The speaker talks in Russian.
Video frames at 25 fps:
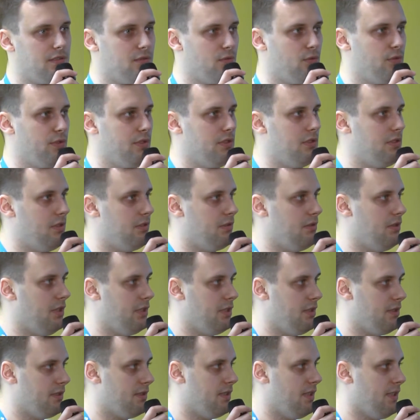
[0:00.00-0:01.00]
стоит о
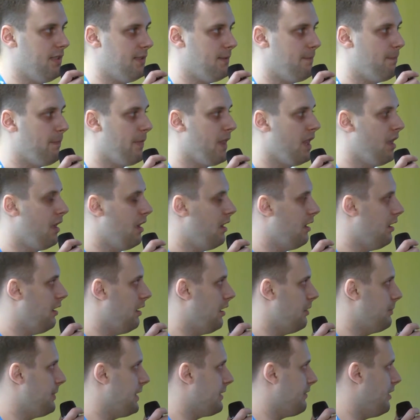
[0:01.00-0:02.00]
них знать.
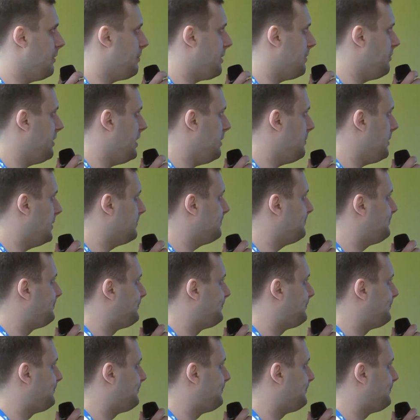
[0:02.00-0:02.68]
А, первая проблема,